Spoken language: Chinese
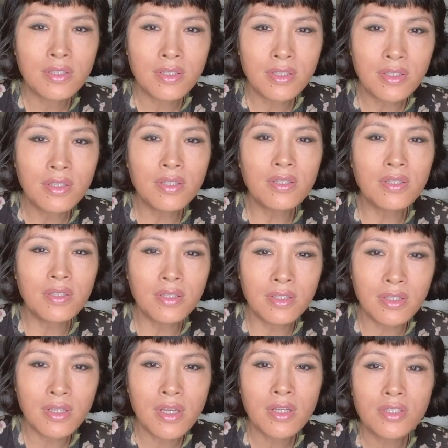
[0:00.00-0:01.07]
嗯嗯
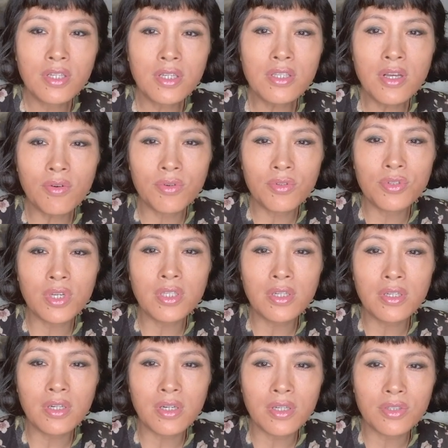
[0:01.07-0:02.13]
嗯，真的，我觉
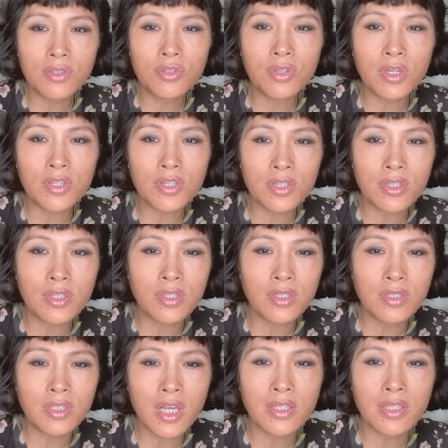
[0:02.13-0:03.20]
得确
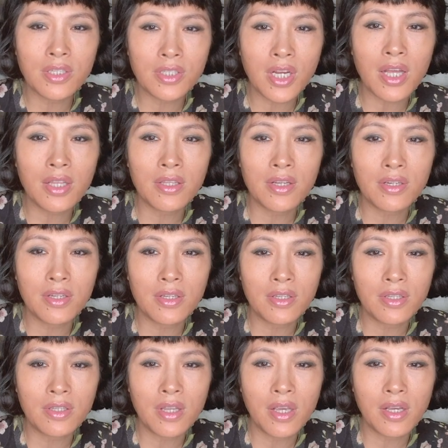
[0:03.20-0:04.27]
实像你这样
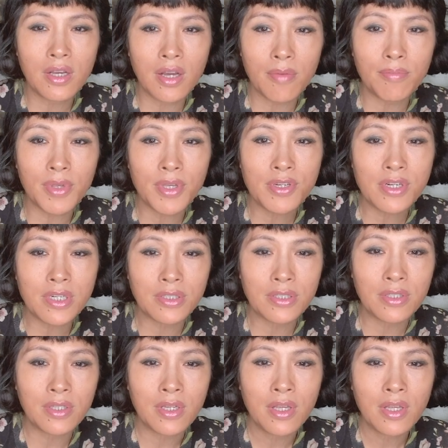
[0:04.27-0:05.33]
的那个
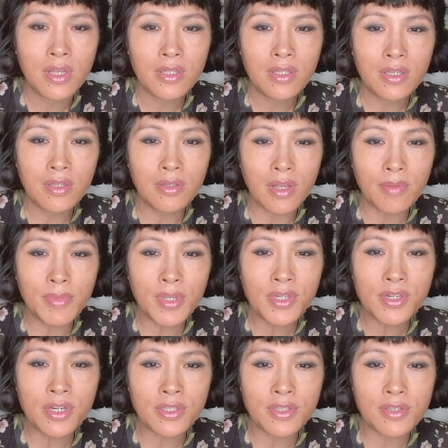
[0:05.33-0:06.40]
ambition 呃
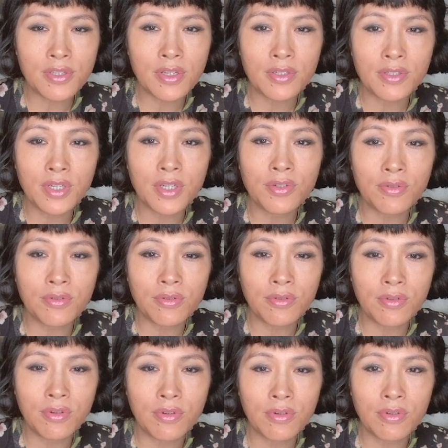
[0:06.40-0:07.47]
ambitious 的这种
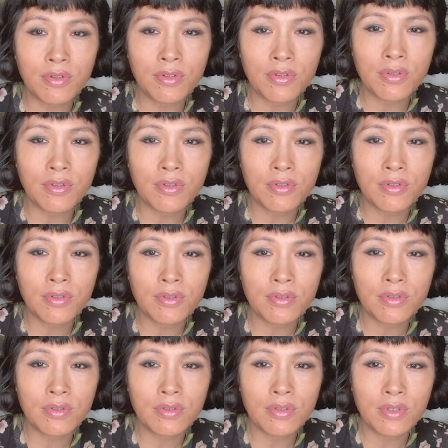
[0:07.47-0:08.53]
呃
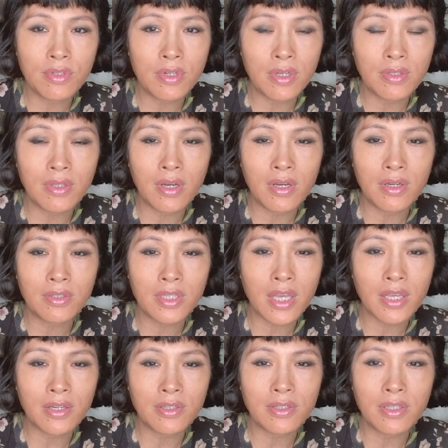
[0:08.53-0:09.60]
人啊，
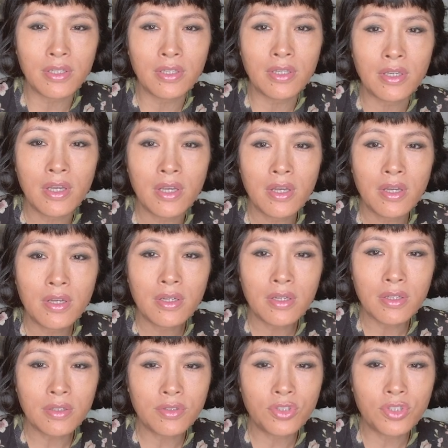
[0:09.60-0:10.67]
电影人，
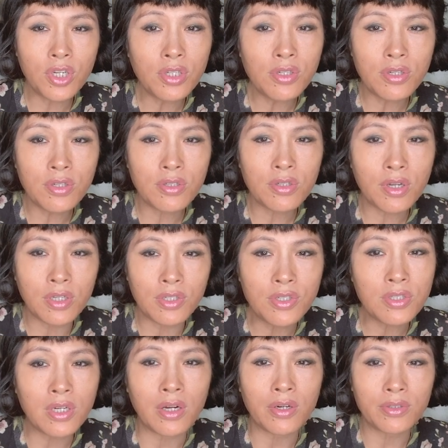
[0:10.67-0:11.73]
呃真是很
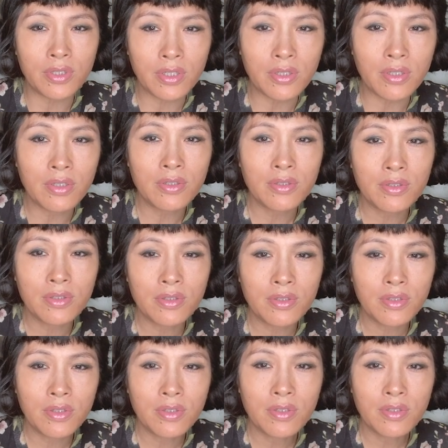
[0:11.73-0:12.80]
少
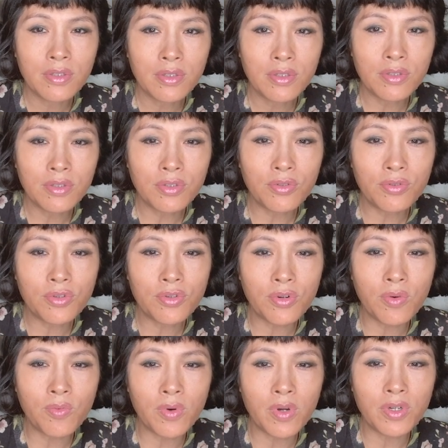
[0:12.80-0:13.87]
的。就是
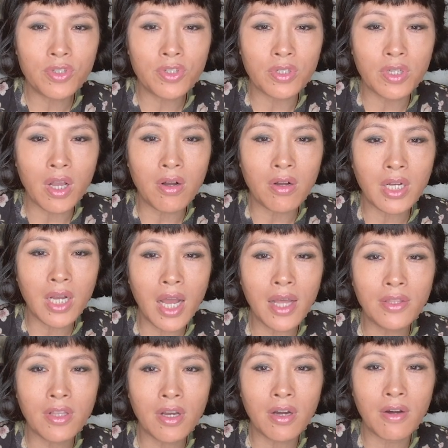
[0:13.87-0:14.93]
说我只要
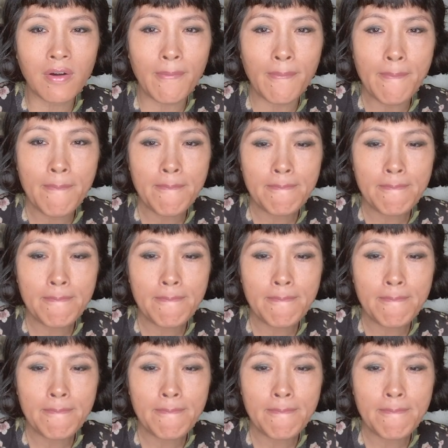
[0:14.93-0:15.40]
看到，